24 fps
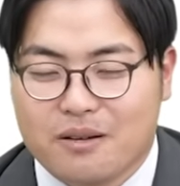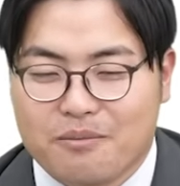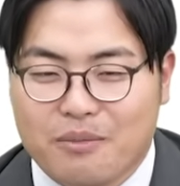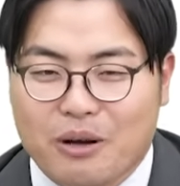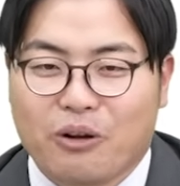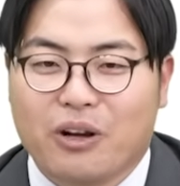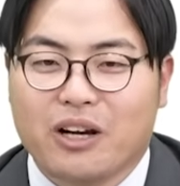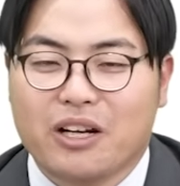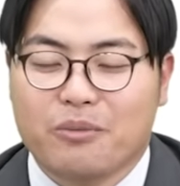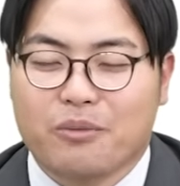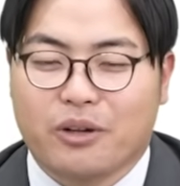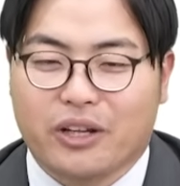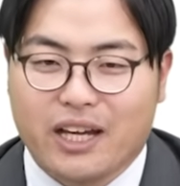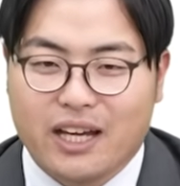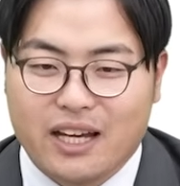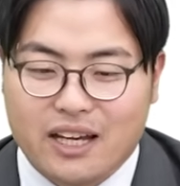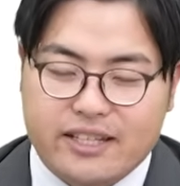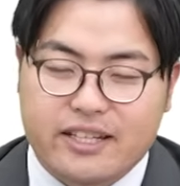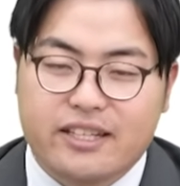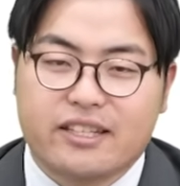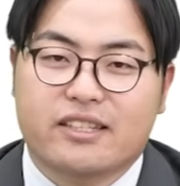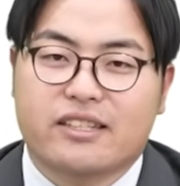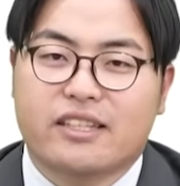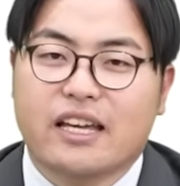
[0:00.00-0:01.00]
他にもね、
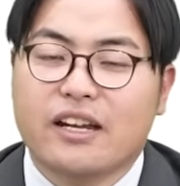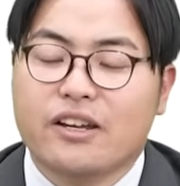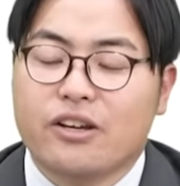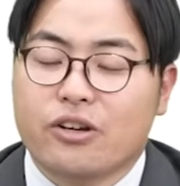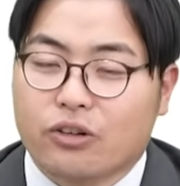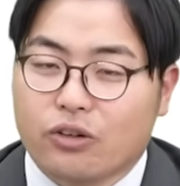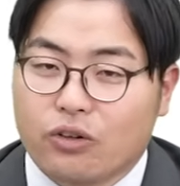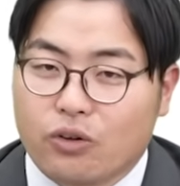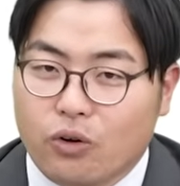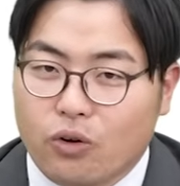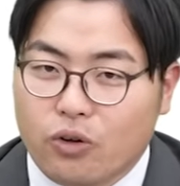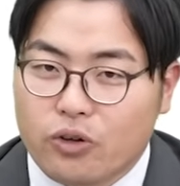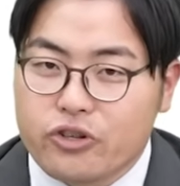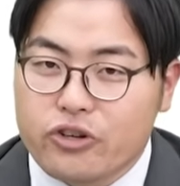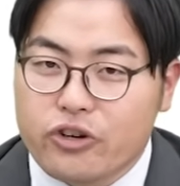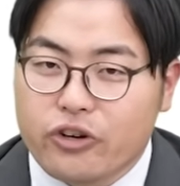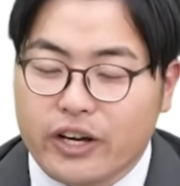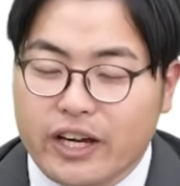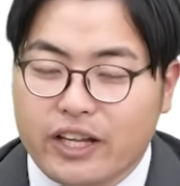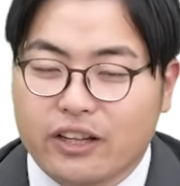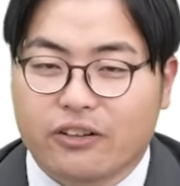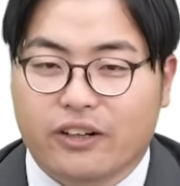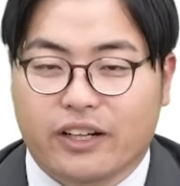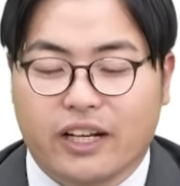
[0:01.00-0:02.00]
実践力向上
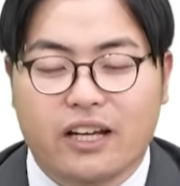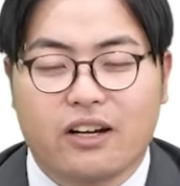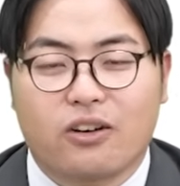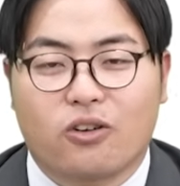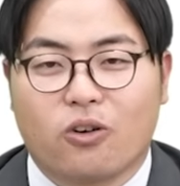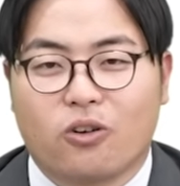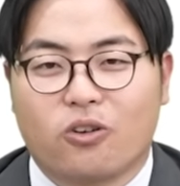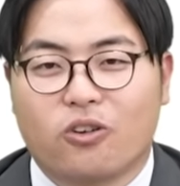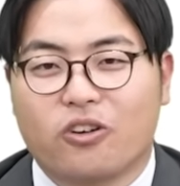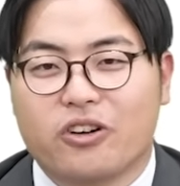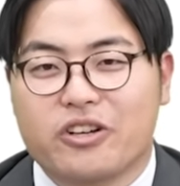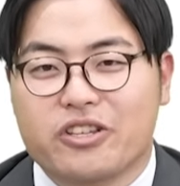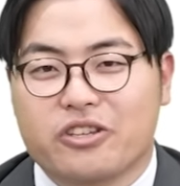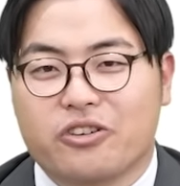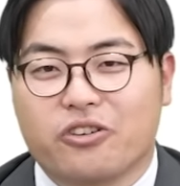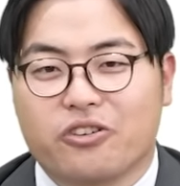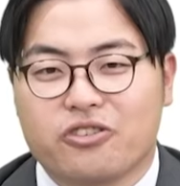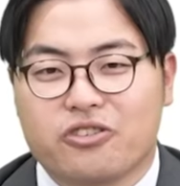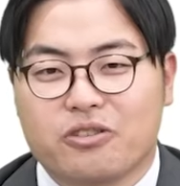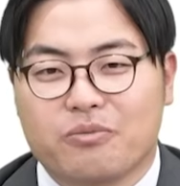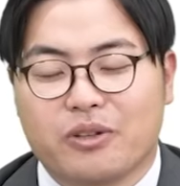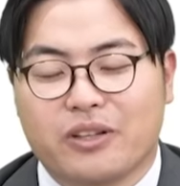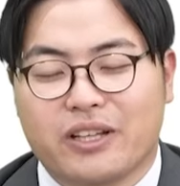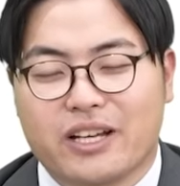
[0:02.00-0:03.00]
編とかね、国公立
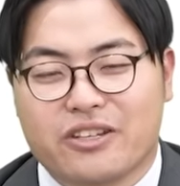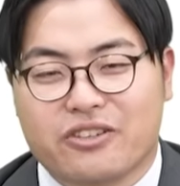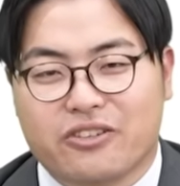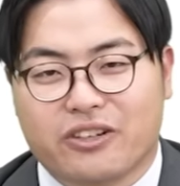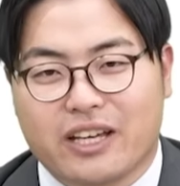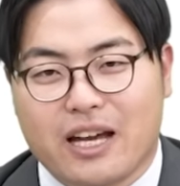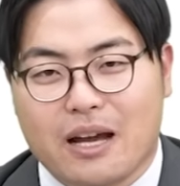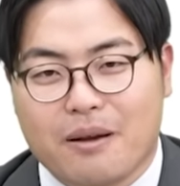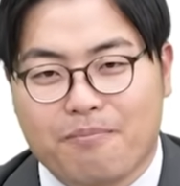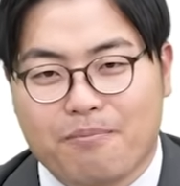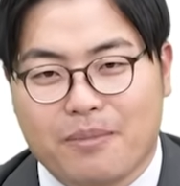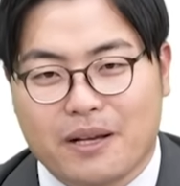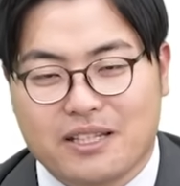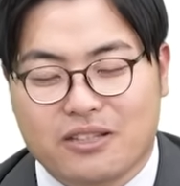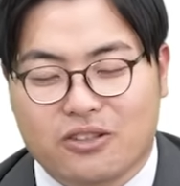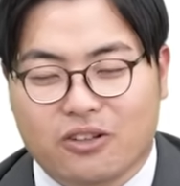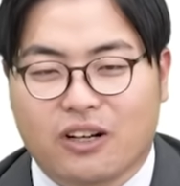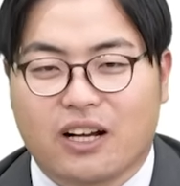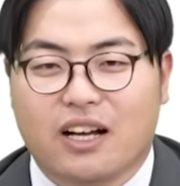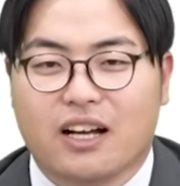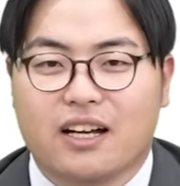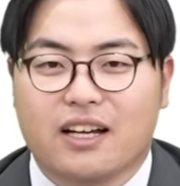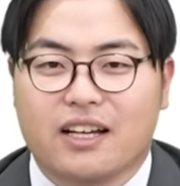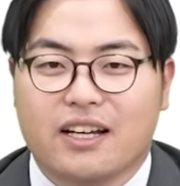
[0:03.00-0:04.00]
標準問題集キャンパスと
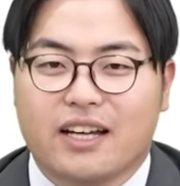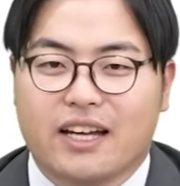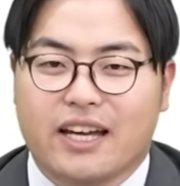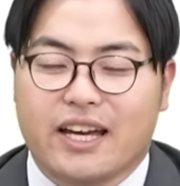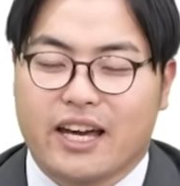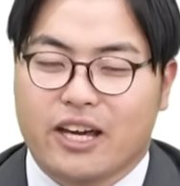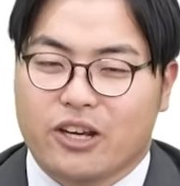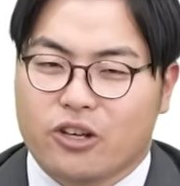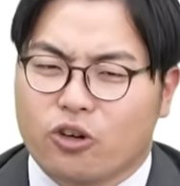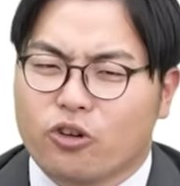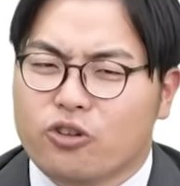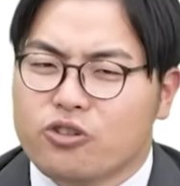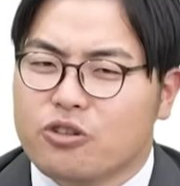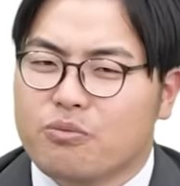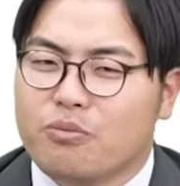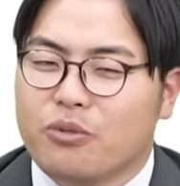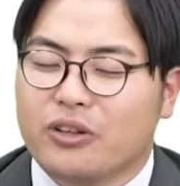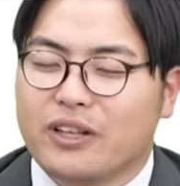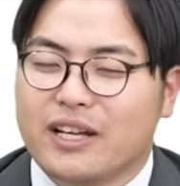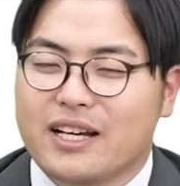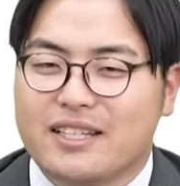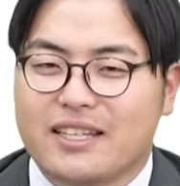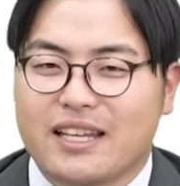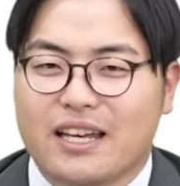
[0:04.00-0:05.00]
か、標準
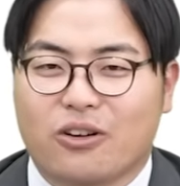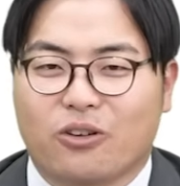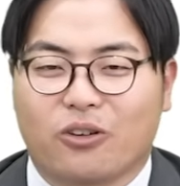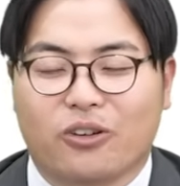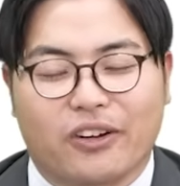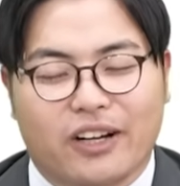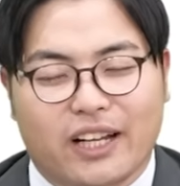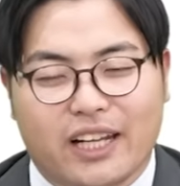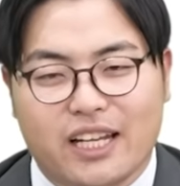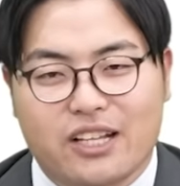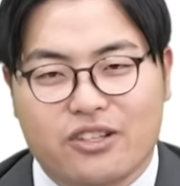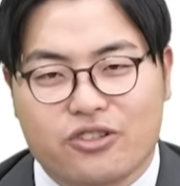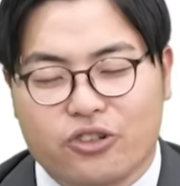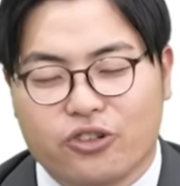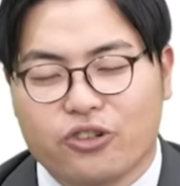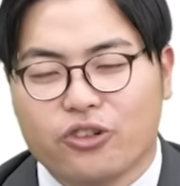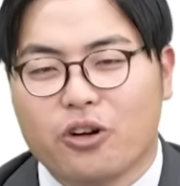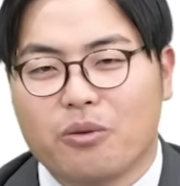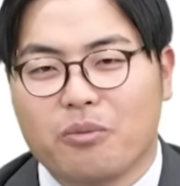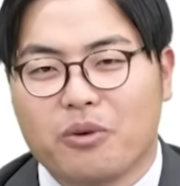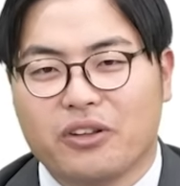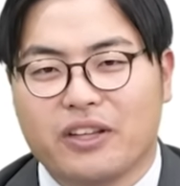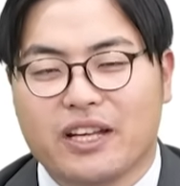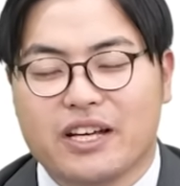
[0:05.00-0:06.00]
問題成功とかね、重
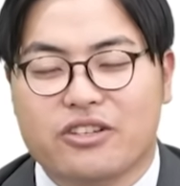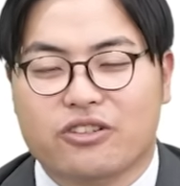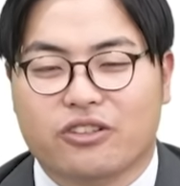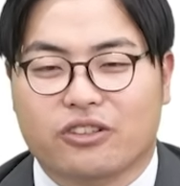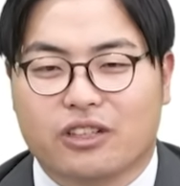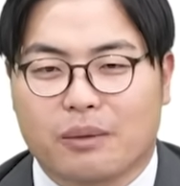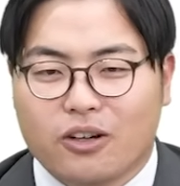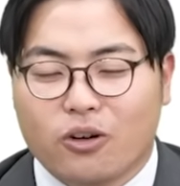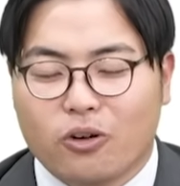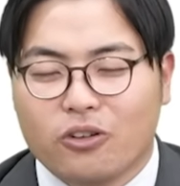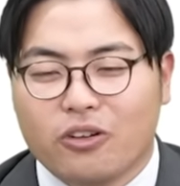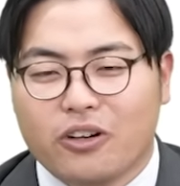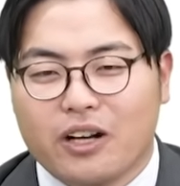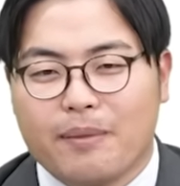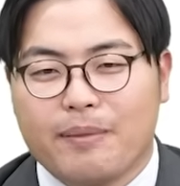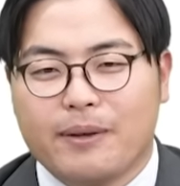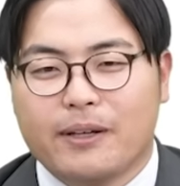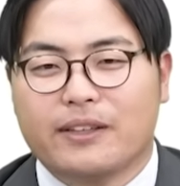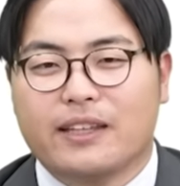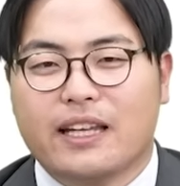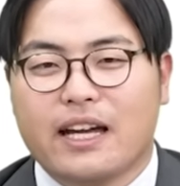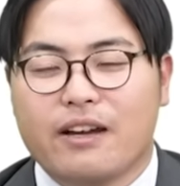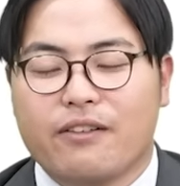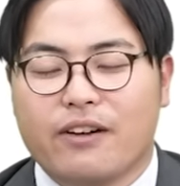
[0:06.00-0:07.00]
要問題集とか、この
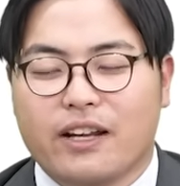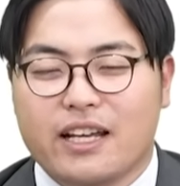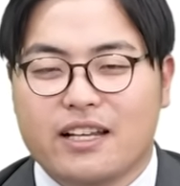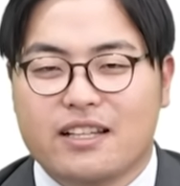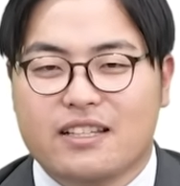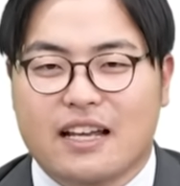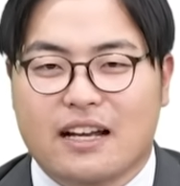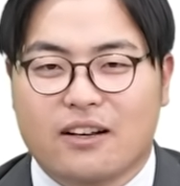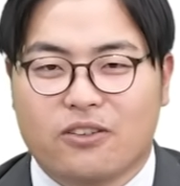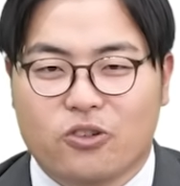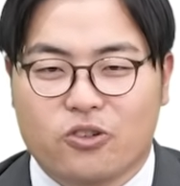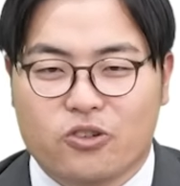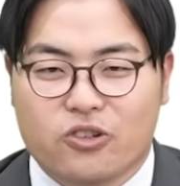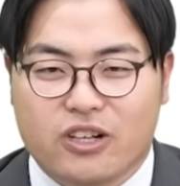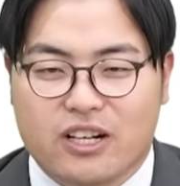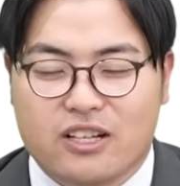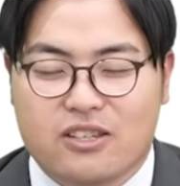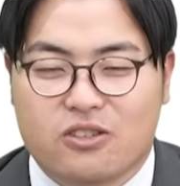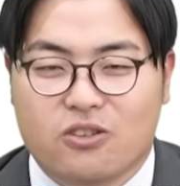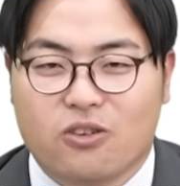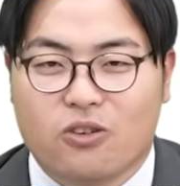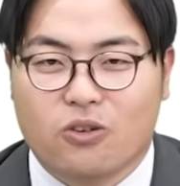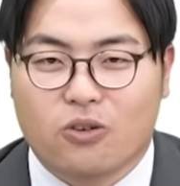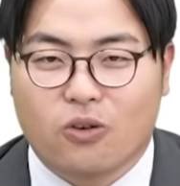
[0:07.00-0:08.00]
レベル帯はね参考書が
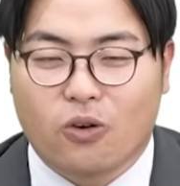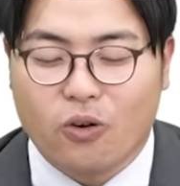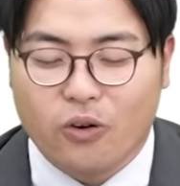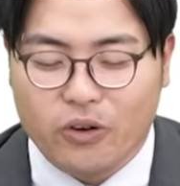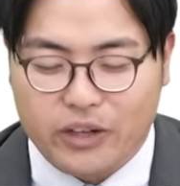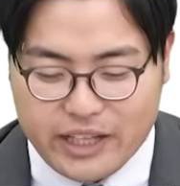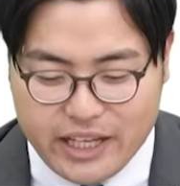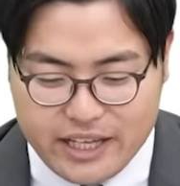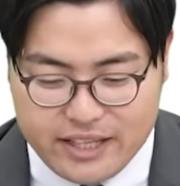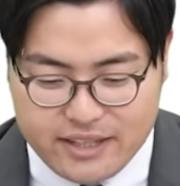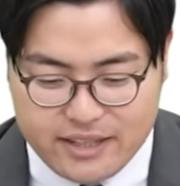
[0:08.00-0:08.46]
すごく多いで